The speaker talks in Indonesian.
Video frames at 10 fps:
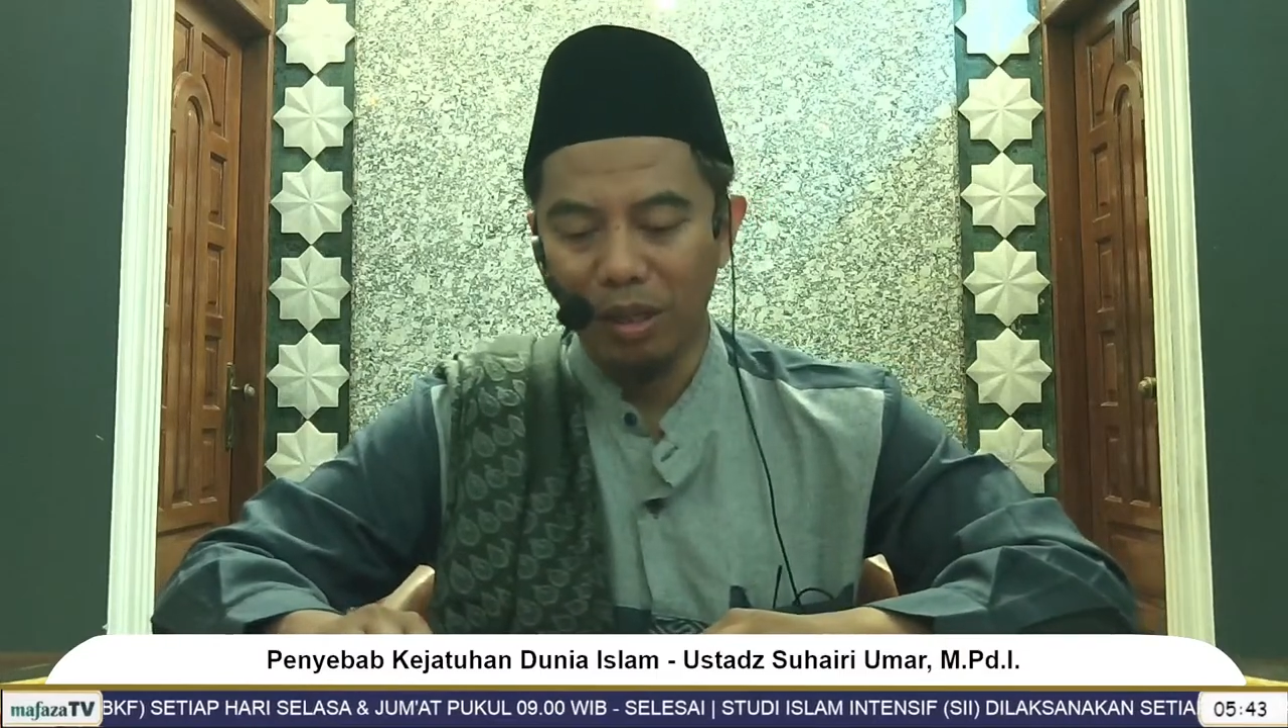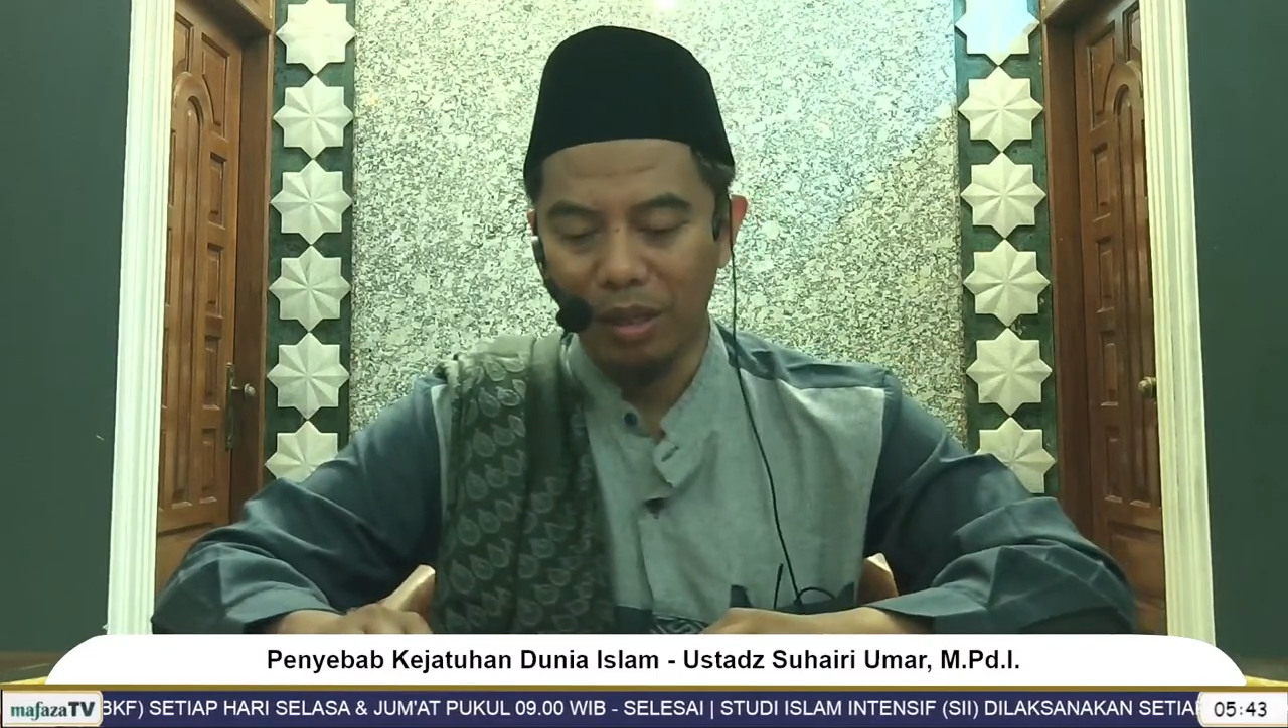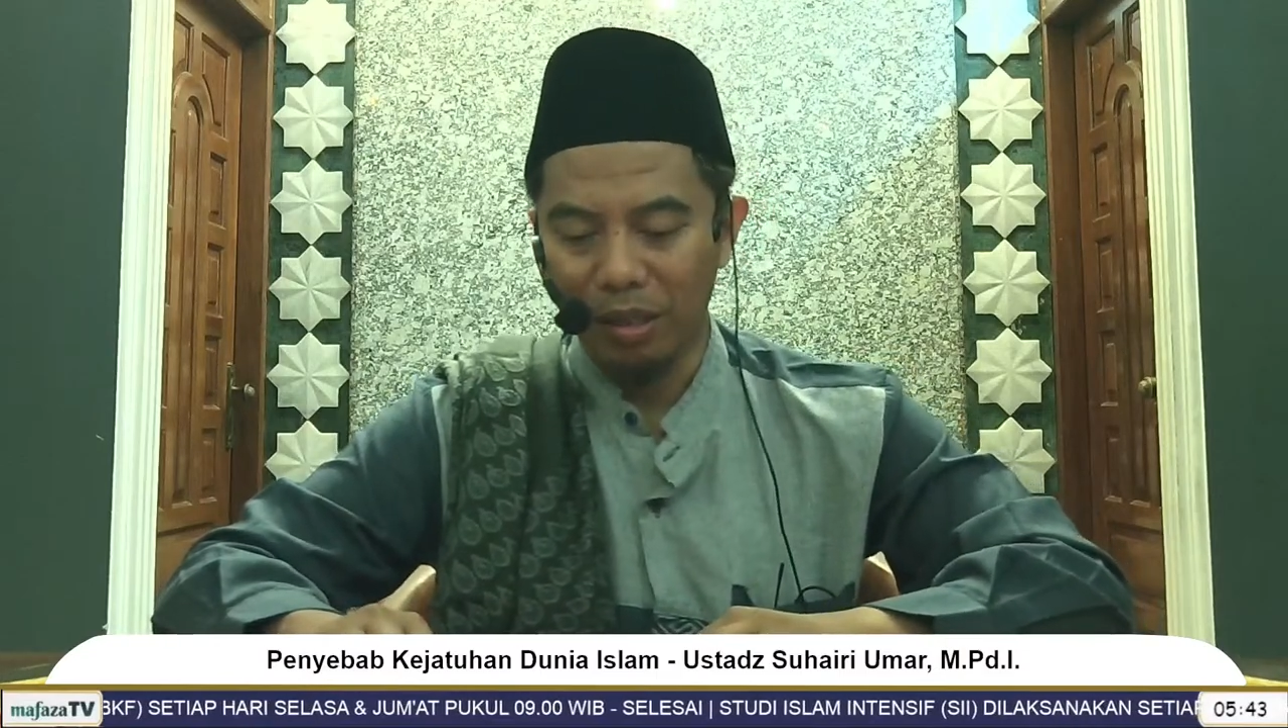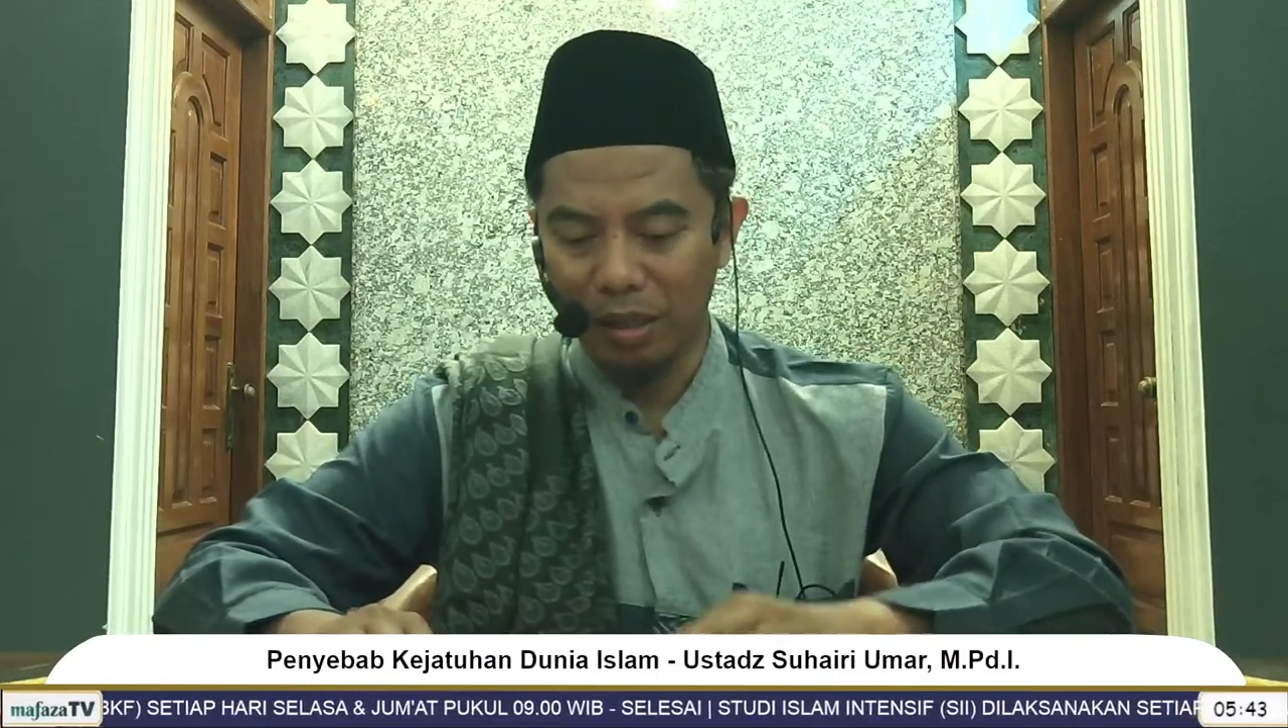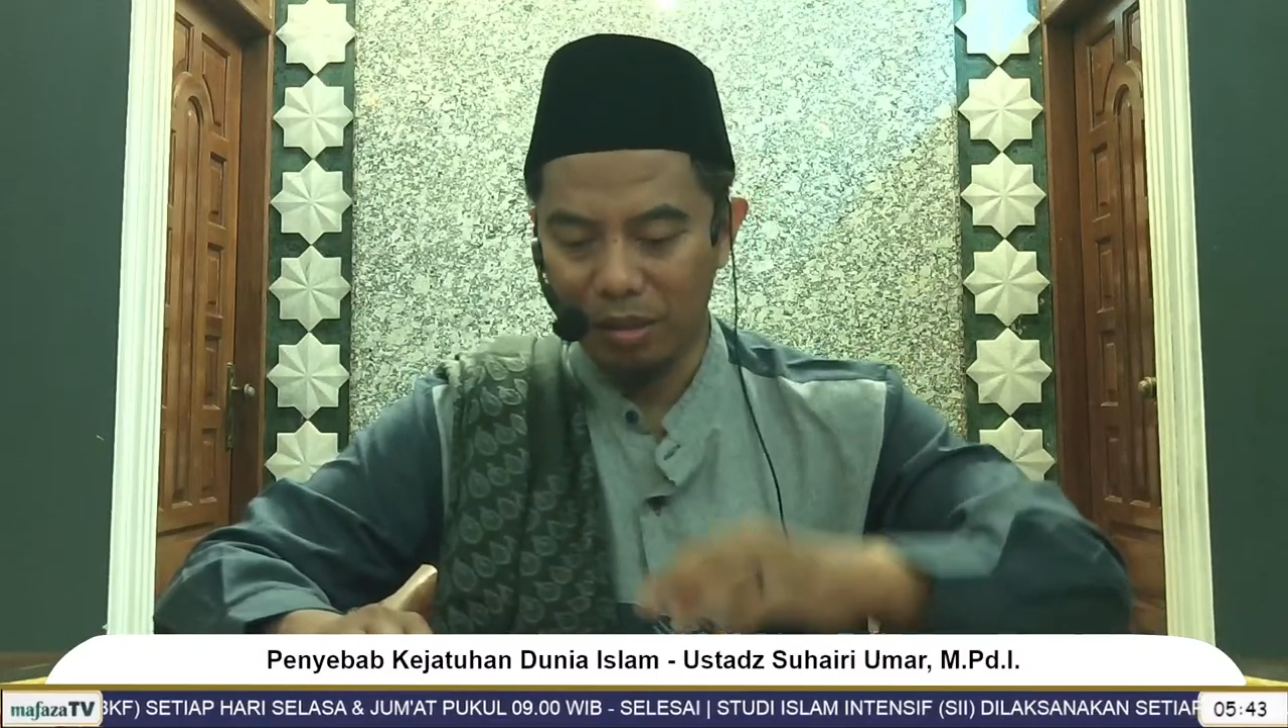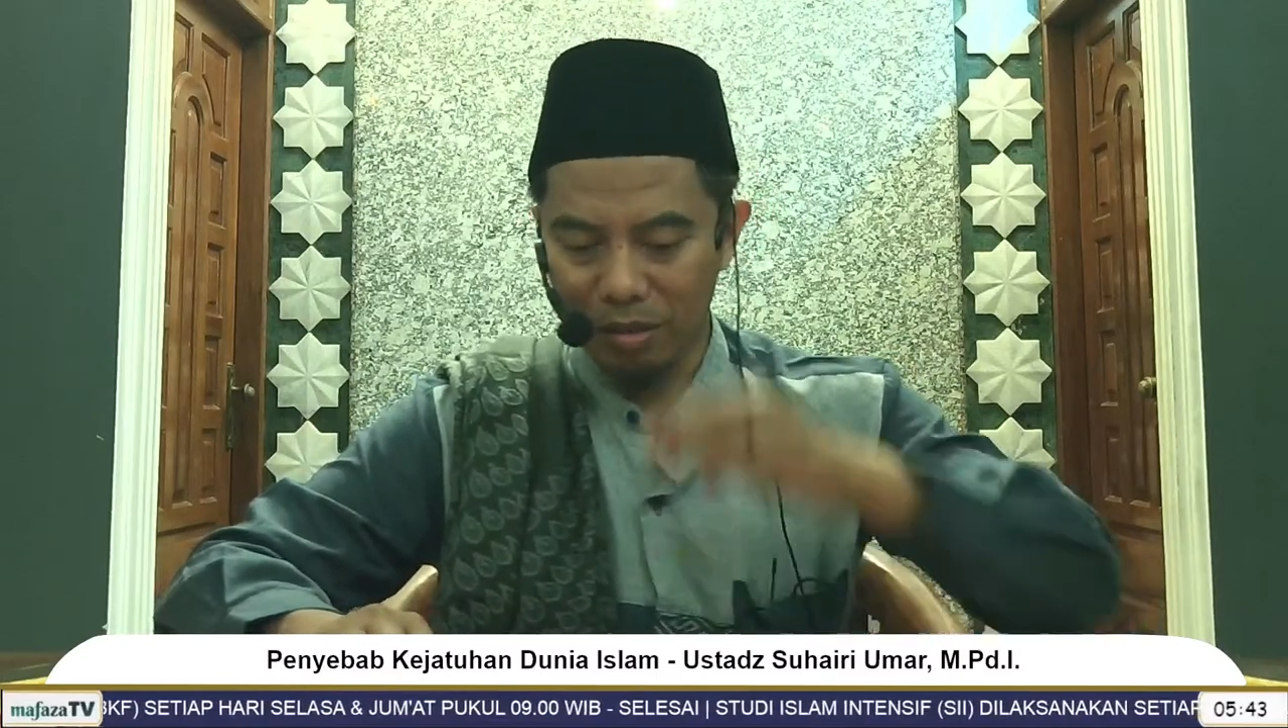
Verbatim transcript: akhlak.